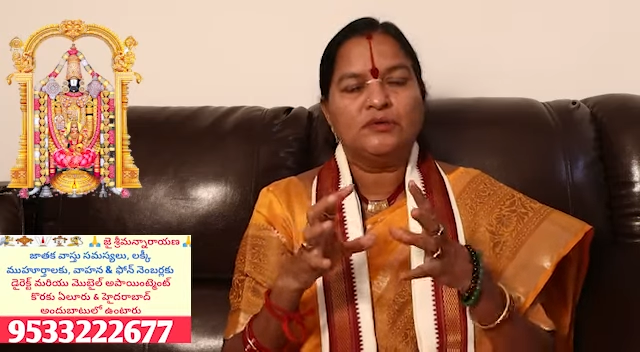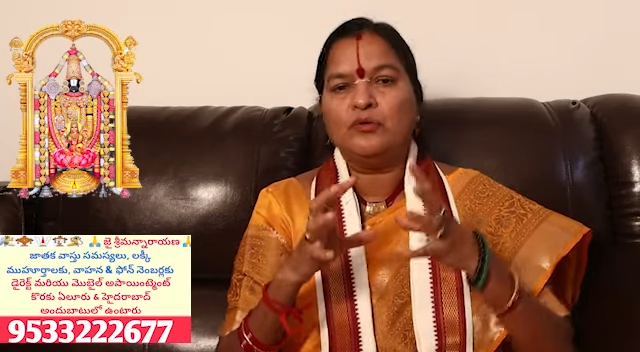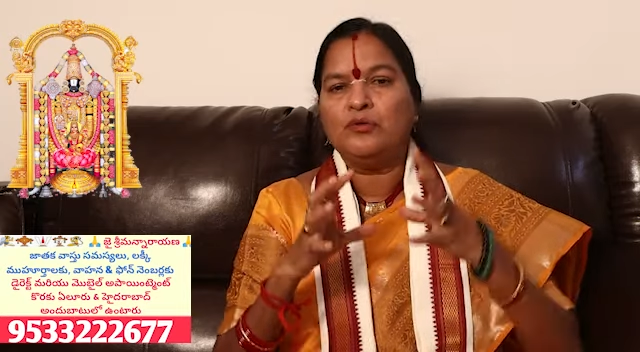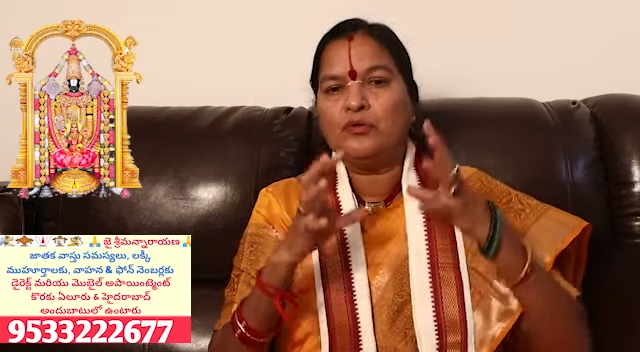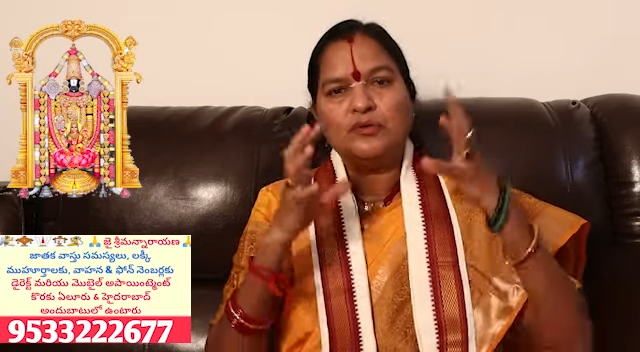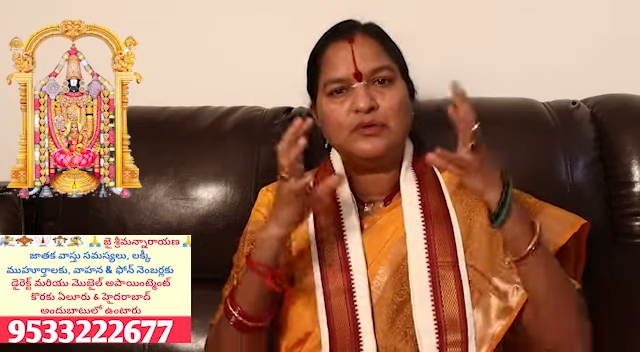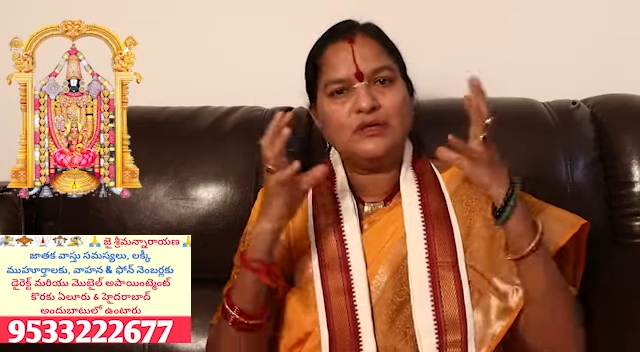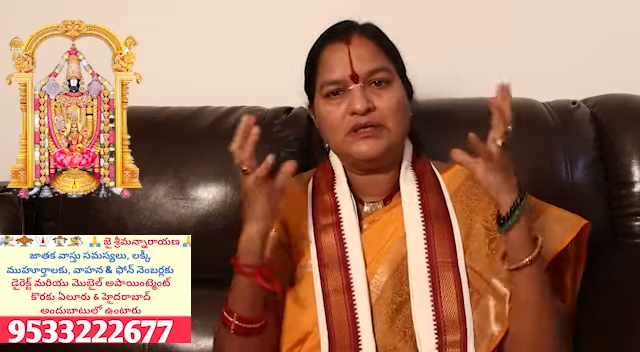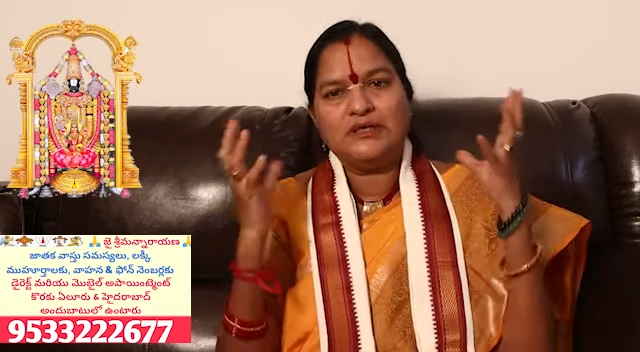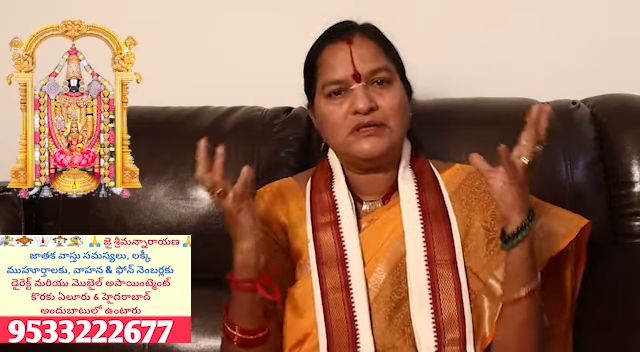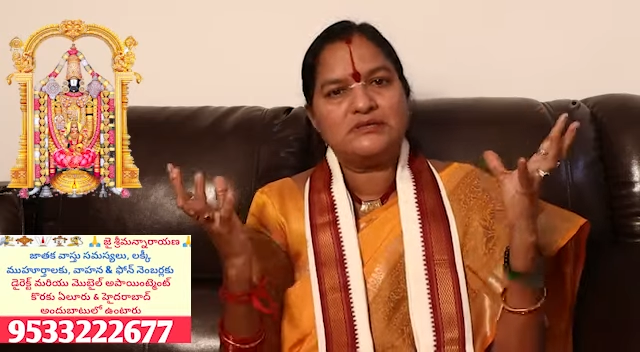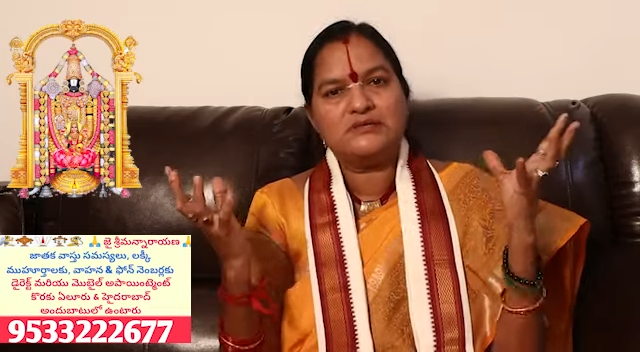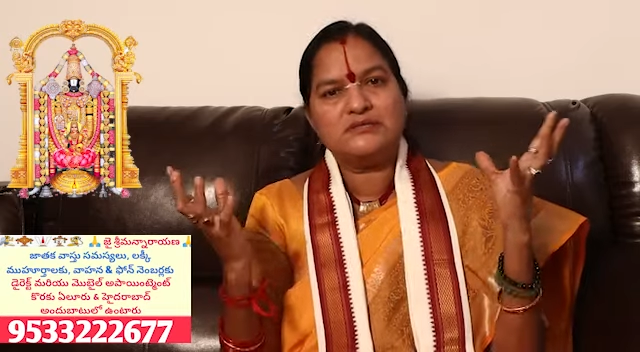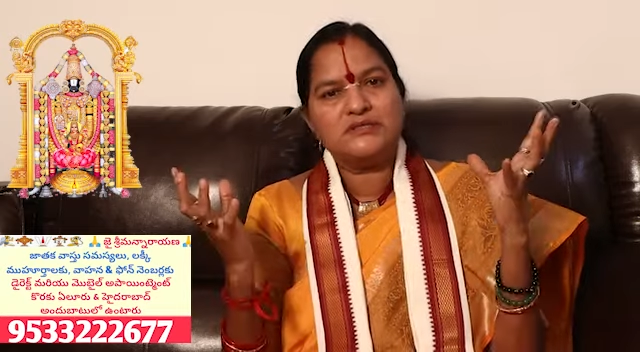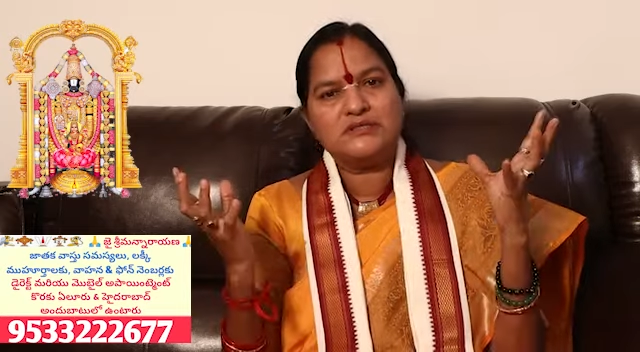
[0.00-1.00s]
కోట్లు
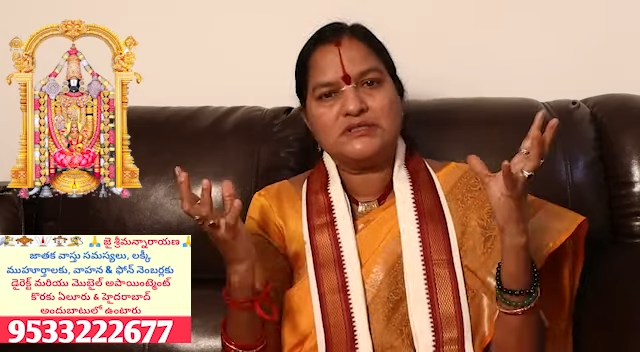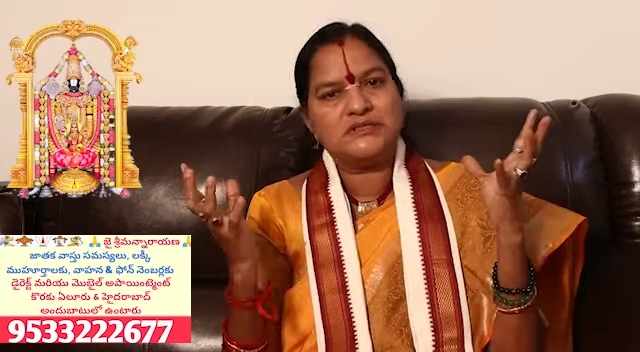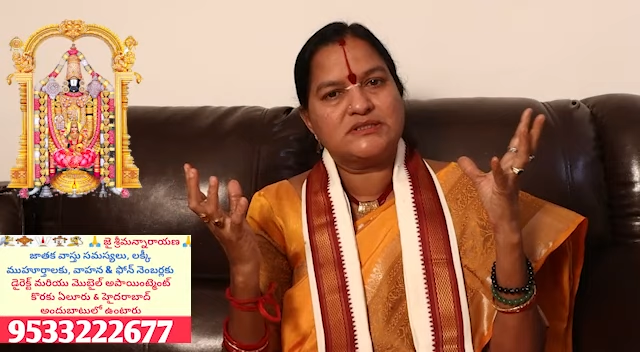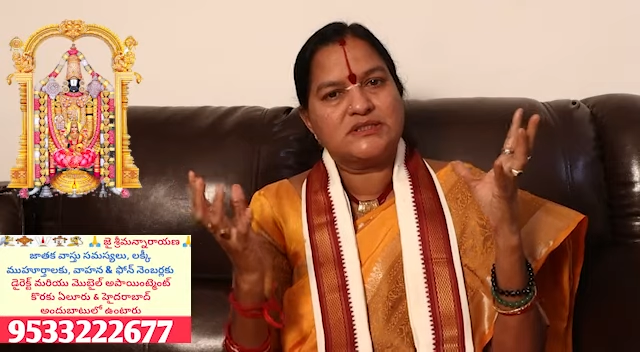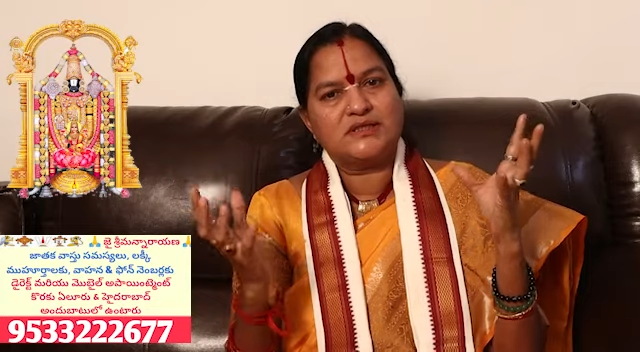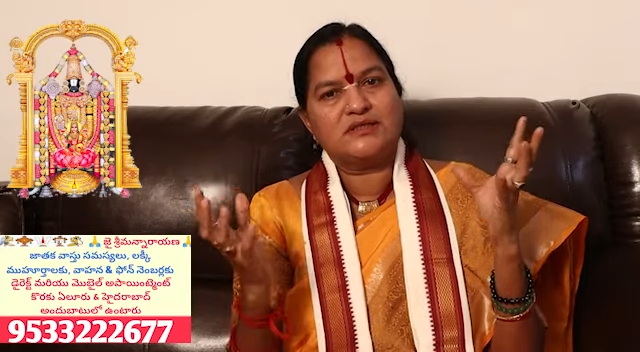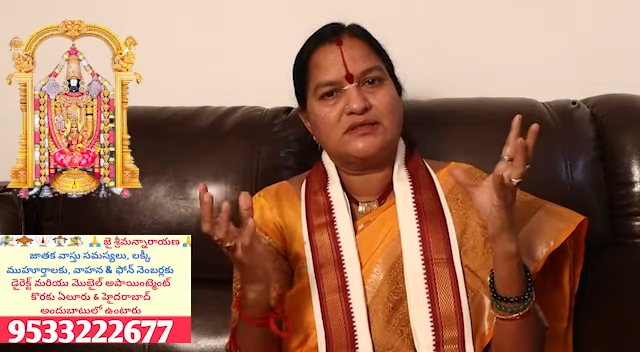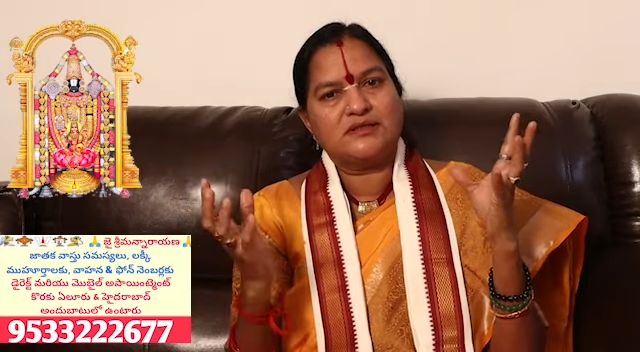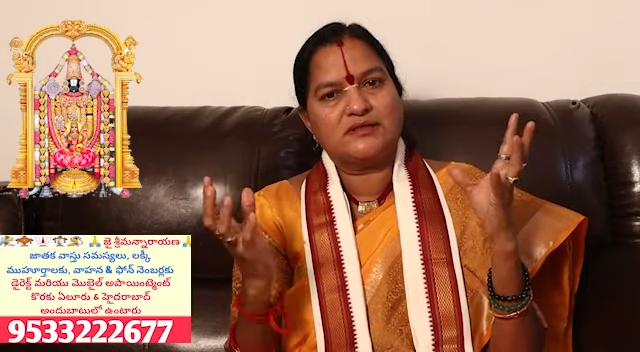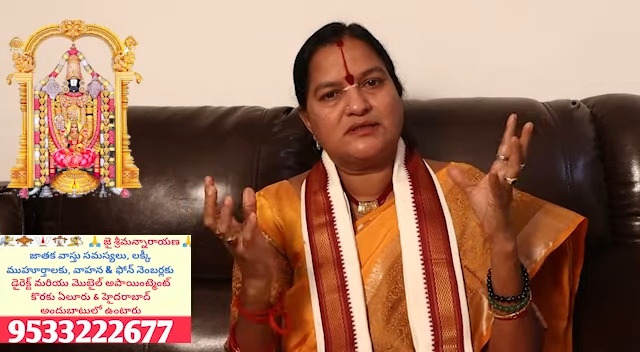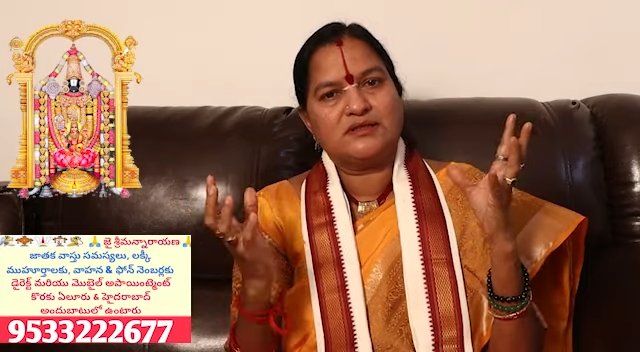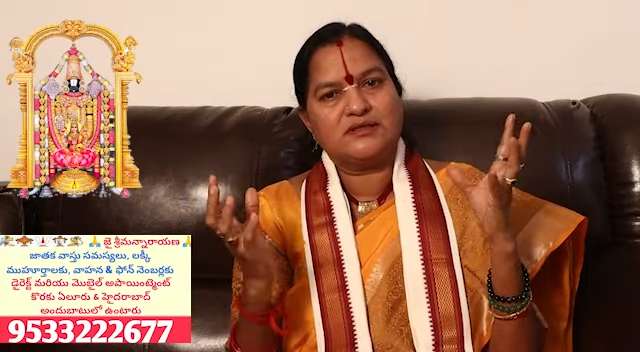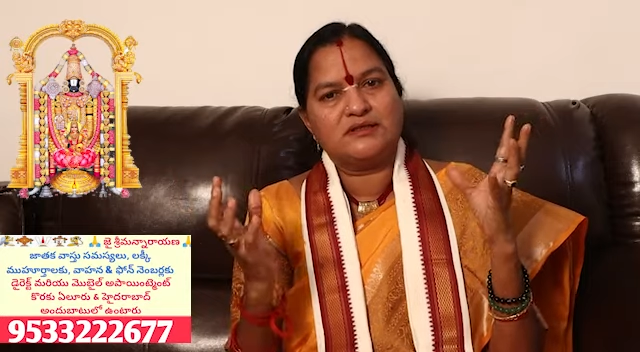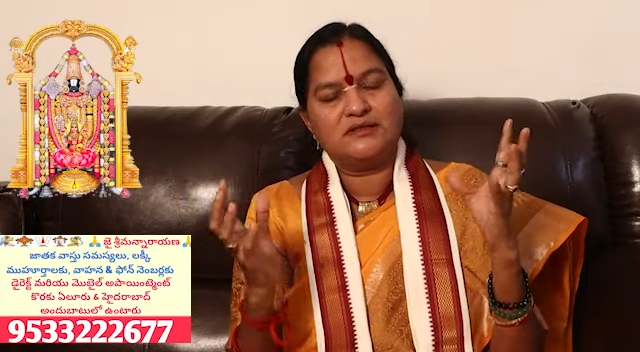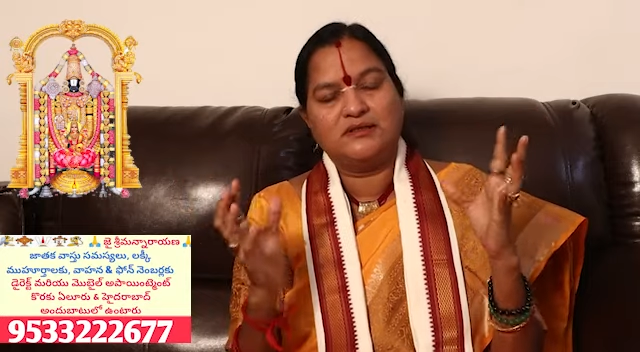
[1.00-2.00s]
కలిసి వచ్చేస్తాయి అన్నది
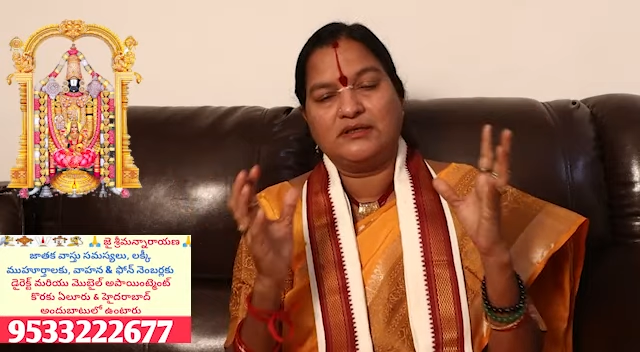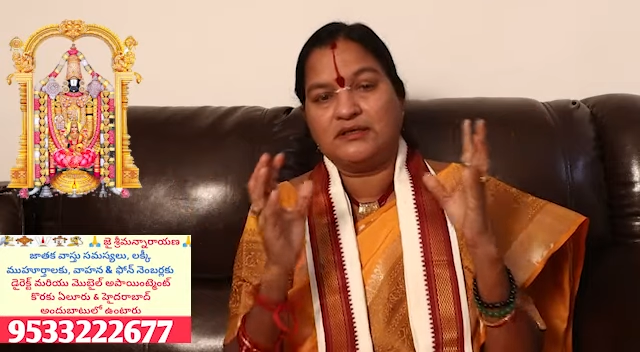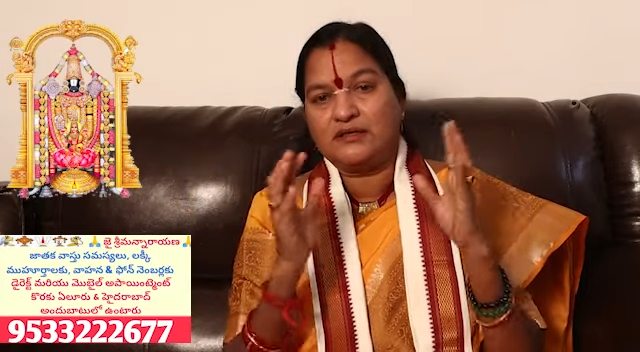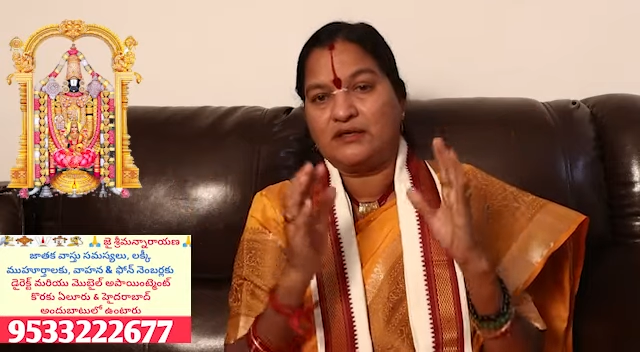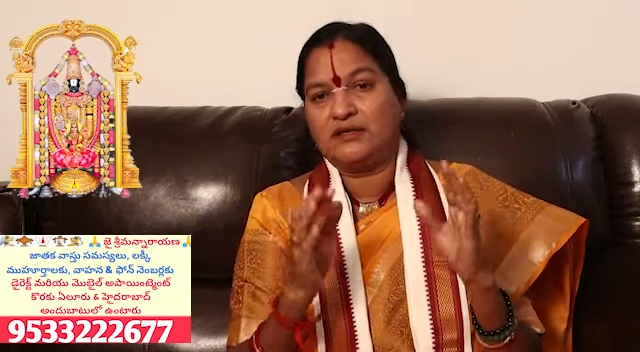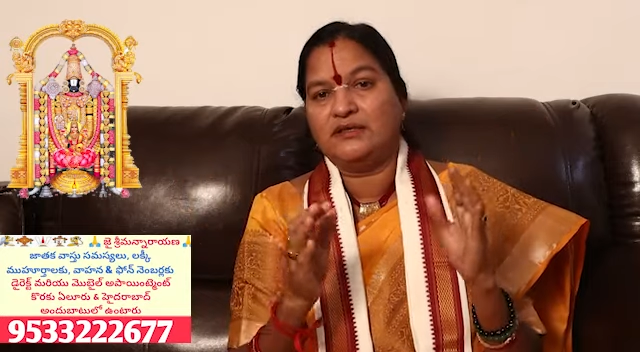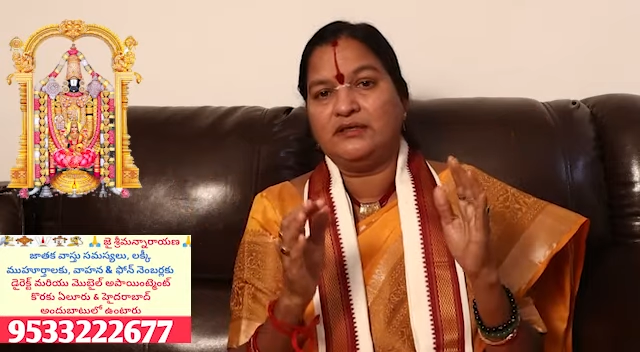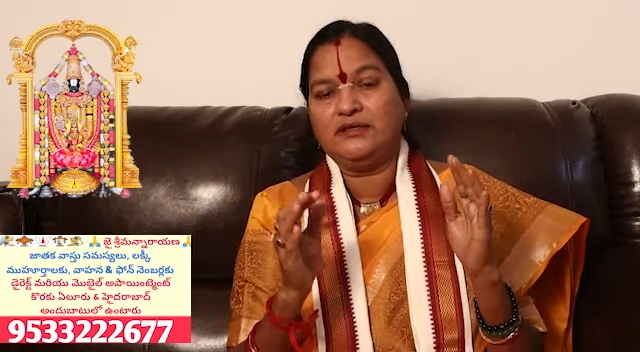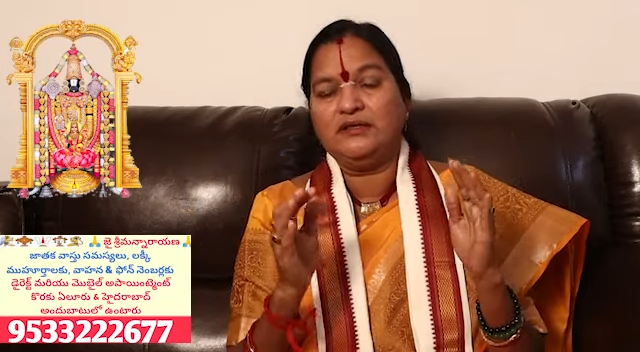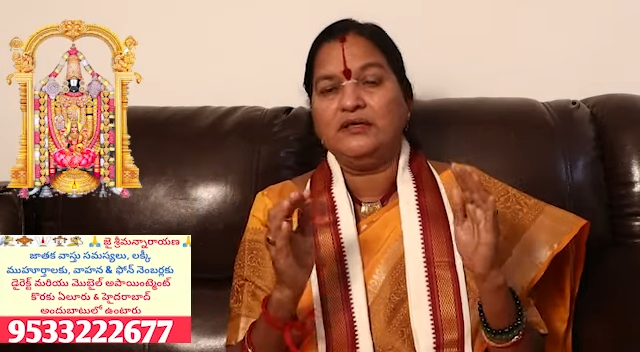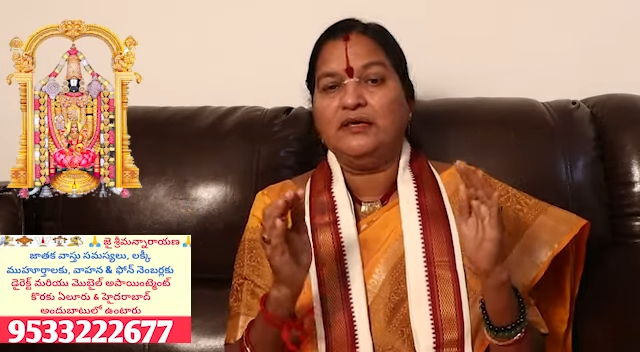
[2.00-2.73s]
కాదండి కానీ